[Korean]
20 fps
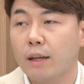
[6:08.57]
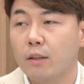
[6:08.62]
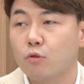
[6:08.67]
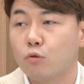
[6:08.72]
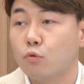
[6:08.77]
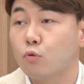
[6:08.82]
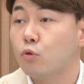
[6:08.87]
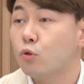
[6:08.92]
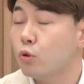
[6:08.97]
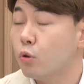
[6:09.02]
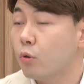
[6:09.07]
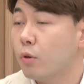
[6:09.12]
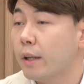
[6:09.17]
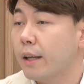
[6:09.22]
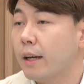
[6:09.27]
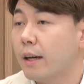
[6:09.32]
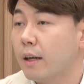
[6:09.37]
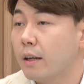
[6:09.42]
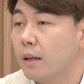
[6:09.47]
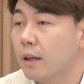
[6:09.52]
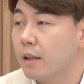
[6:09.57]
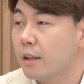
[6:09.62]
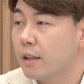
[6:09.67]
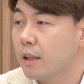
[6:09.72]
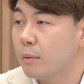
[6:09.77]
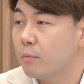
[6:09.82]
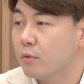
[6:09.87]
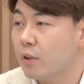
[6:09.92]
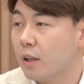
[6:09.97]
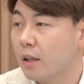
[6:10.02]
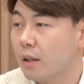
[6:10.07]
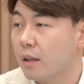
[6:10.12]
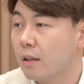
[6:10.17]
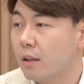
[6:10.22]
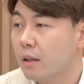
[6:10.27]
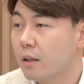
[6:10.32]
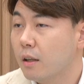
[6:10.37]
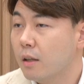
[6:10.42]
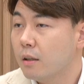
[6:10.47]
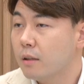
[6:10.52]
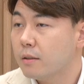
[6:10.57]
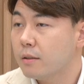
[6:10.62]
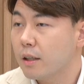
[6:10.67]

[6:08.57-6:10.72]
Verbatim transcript: 해가지고 운송을 해야 하기 때문에 네.